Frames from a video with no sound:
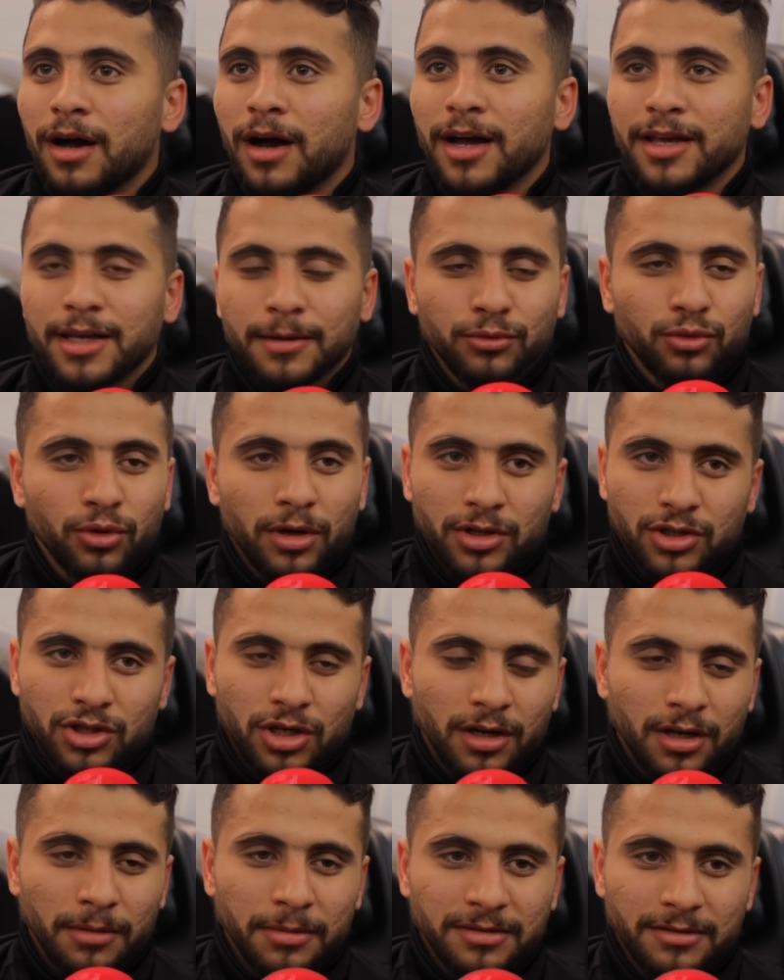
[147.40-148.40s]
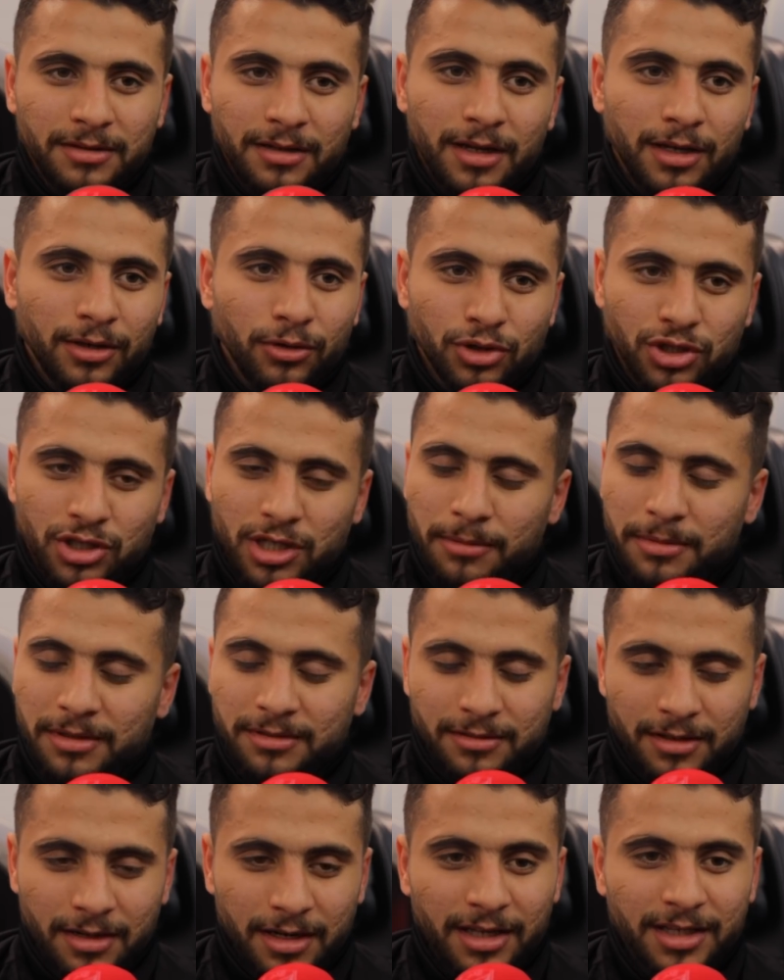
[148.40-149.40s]
اي بطوله ان شاء الله باذن الله نخشها
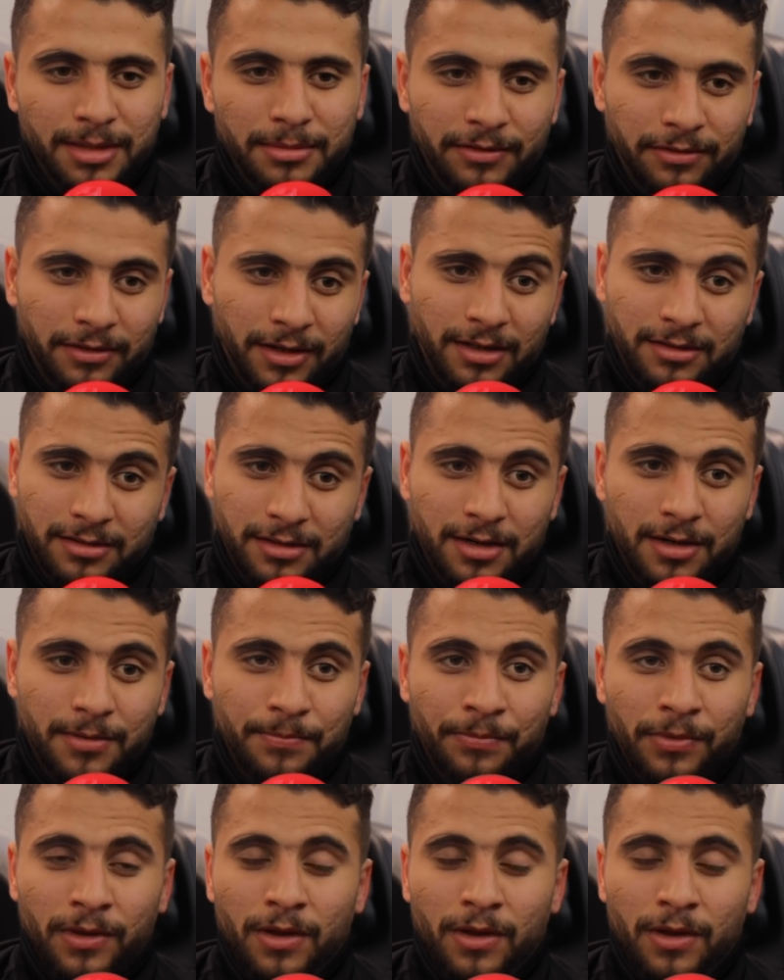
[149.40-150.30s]
باذن الله هتبقى في الجزيره